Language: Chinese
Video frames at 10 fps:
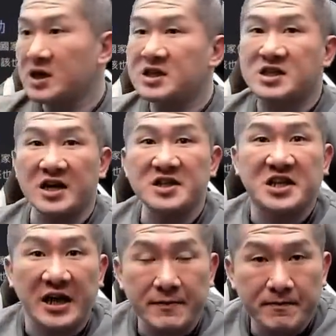申
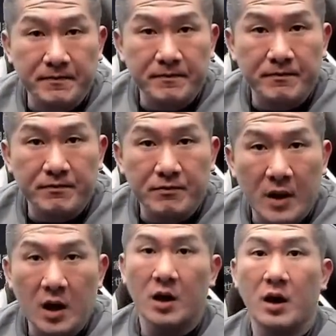请，
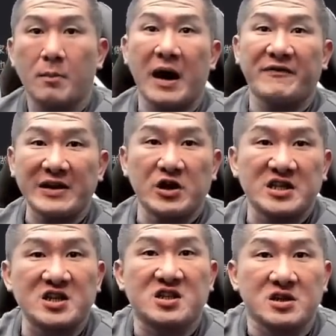把犯罪
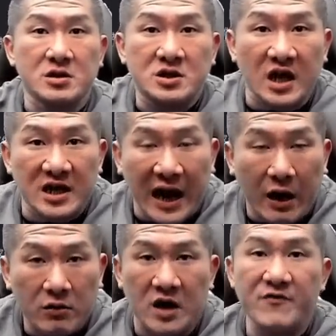事实申
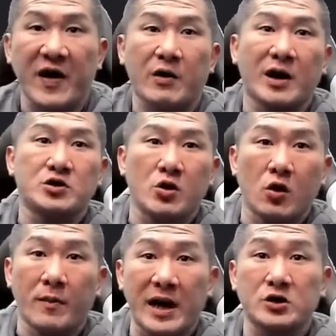好，跟法官说
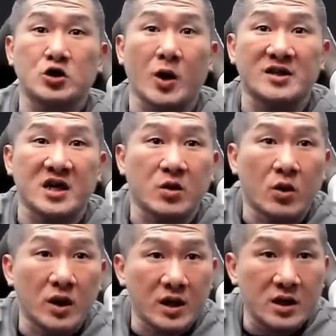我们要去抓这一
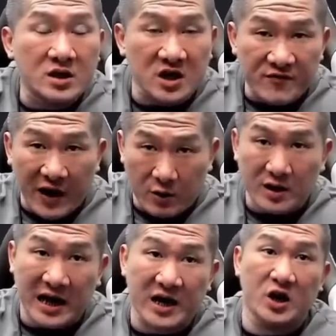伙人了，请法
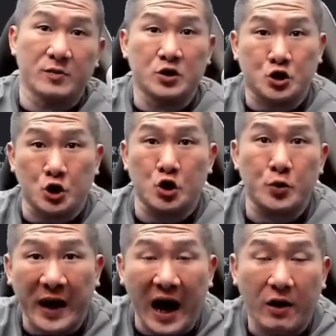官开给我们拘
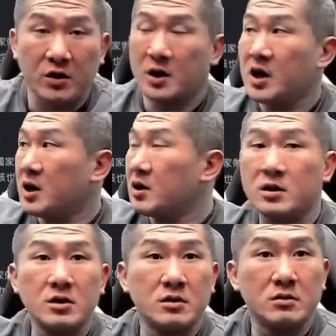票、
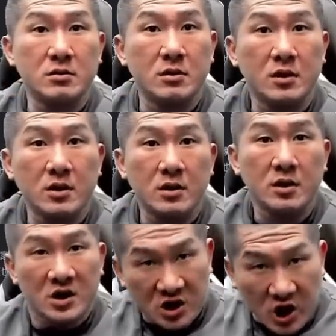
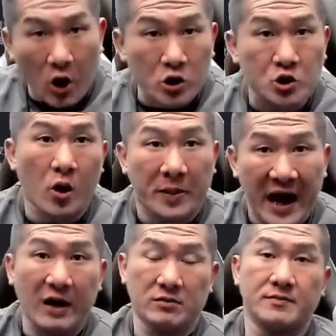搜索
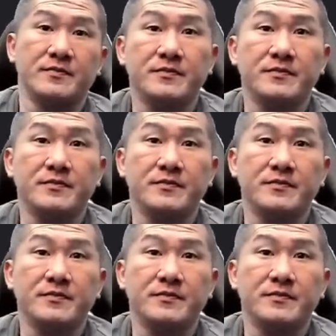票。